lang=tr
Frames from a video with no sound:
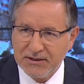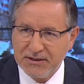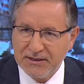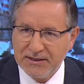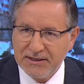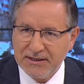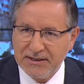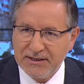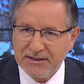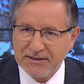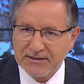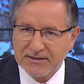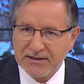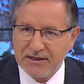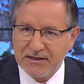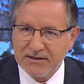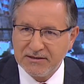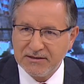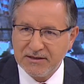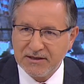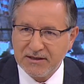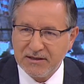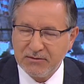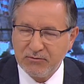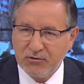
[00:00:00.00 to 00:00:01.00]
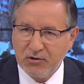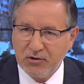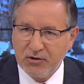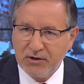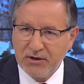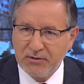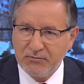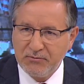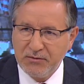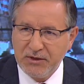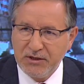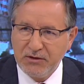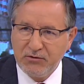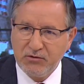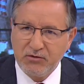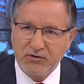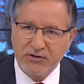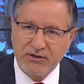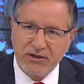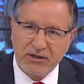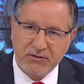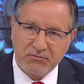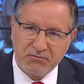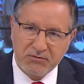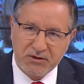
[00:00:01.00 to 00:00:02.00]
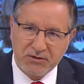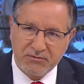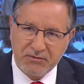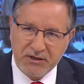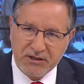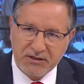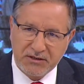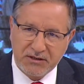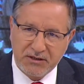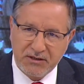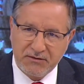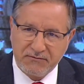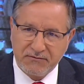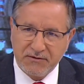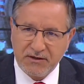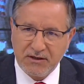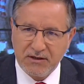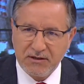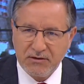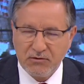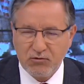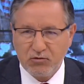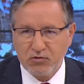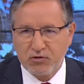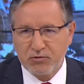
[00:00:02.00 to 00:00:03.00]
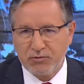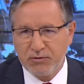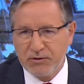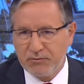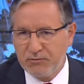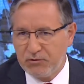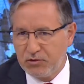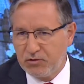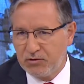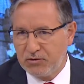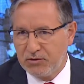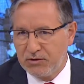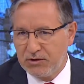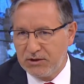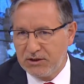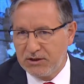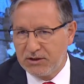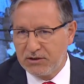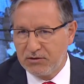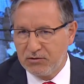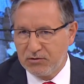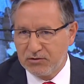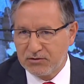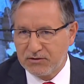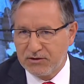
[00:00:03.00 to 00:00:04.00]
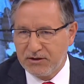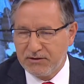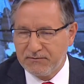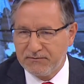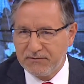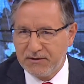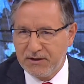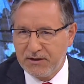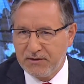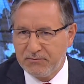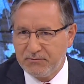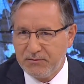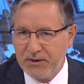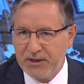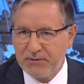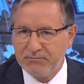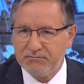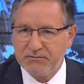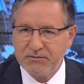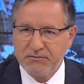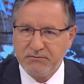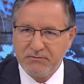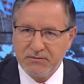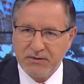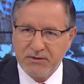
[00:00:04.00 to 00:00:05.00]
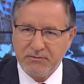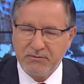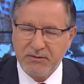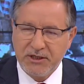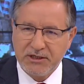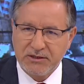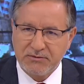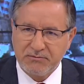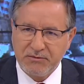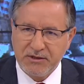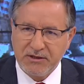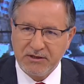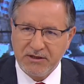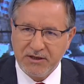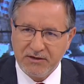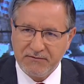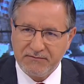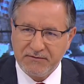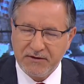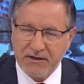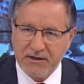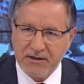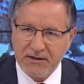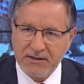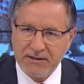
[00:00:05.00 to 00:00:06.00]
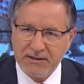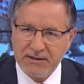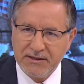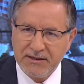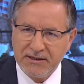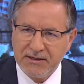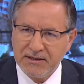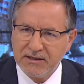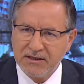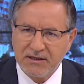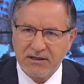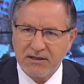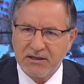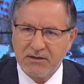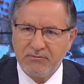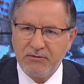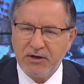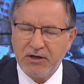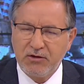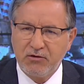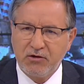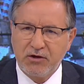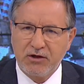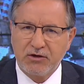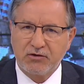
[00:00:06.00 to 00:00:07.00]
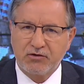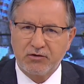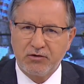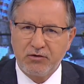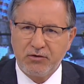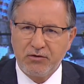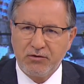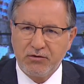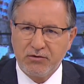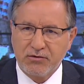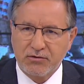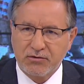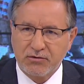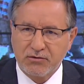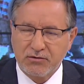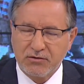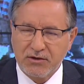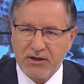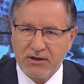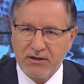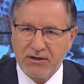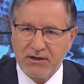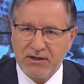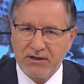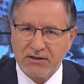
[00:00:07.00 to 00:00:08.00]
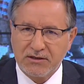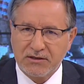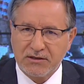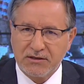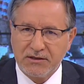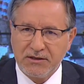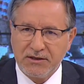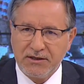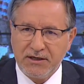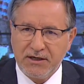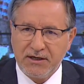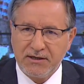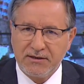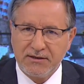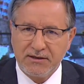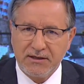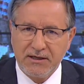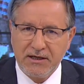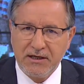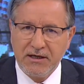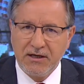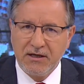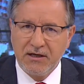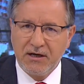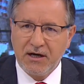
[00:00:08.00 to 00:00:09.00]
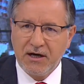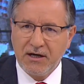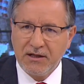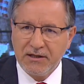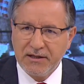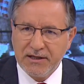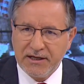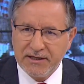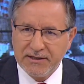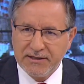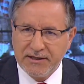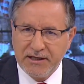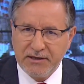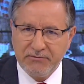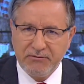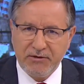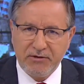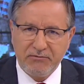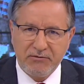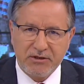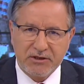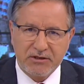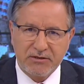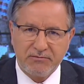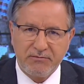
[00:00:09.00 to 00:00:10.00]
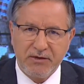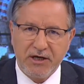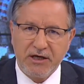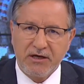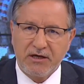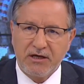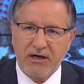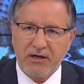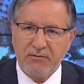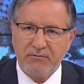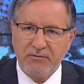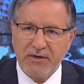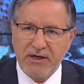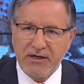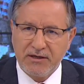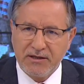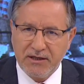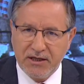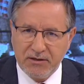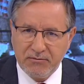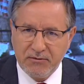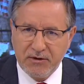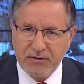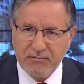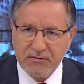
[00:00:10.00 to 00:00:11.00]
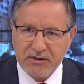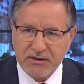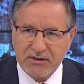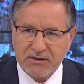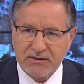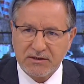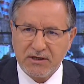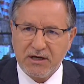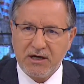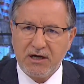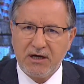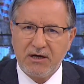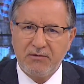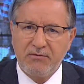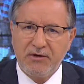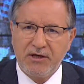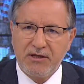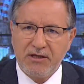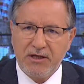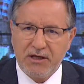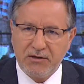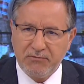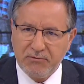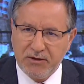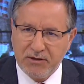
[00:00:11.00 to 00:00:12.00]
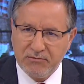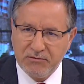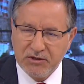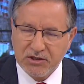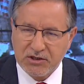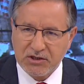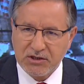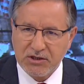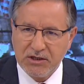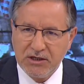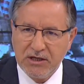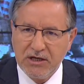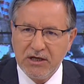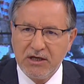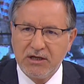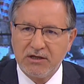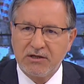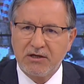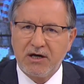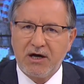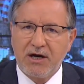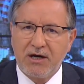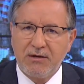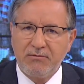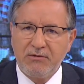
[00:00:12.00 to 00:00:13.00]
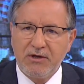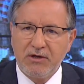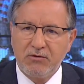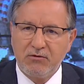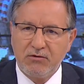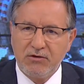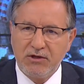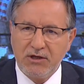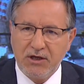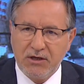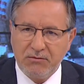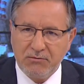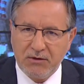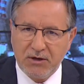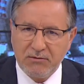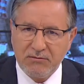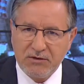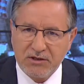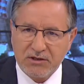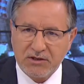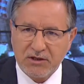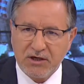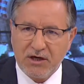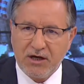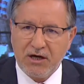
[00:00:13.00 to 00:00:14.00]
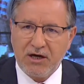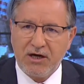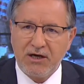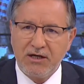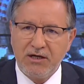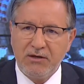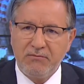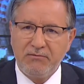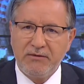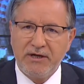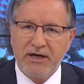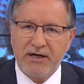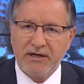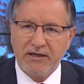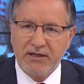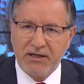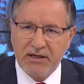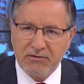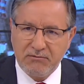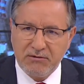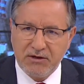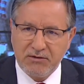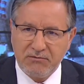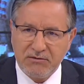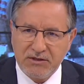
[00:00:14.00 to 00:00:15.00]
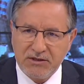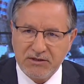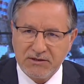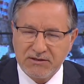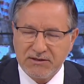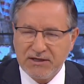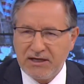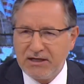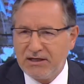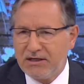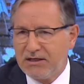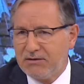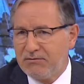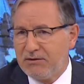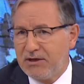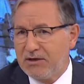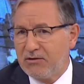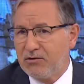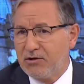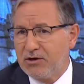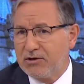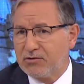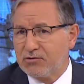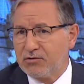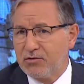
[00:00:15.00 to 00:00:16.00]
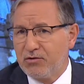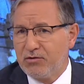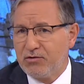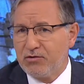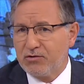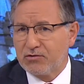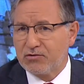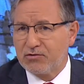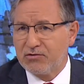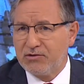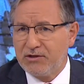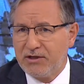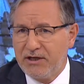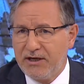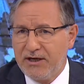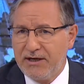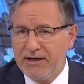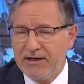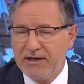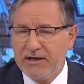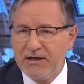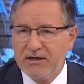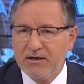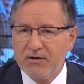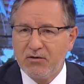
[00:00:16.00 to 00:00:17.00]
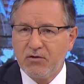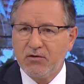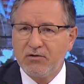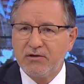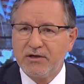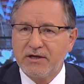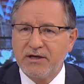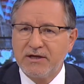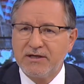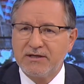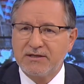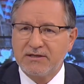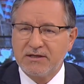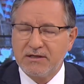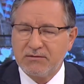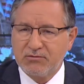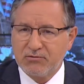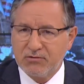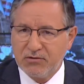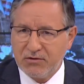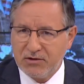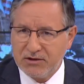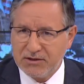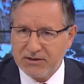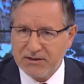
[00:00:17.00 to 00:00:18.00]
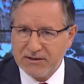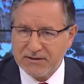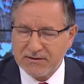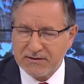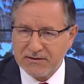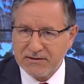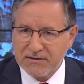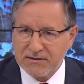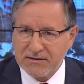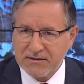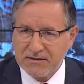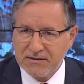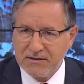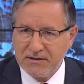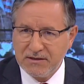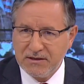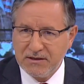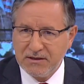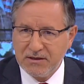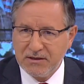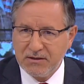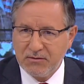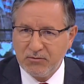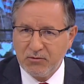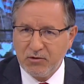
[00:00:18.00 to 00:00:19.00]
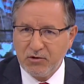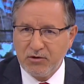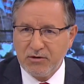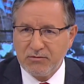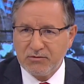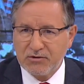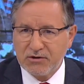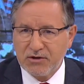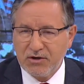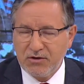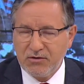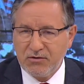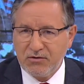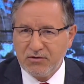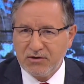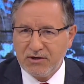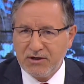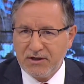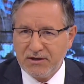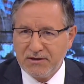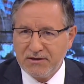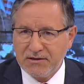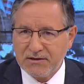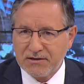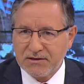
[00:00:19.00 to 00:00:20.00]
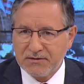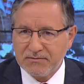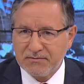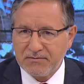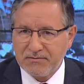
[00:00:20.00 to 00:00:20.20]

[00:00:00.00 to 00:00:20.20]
İnsanlara böyle 1175 defa, 3200 defa, 5000 defa kime göre söylüyorsun Allah aşkına? Yani Allah dememiş, peygamber dememiş, sahabe dememiş, tabiun dememiş, alimler dememiş. Sen kime göre söylüyorsun diye onlara hesap soracaksınız. Böyle bir şey yok kardeşim.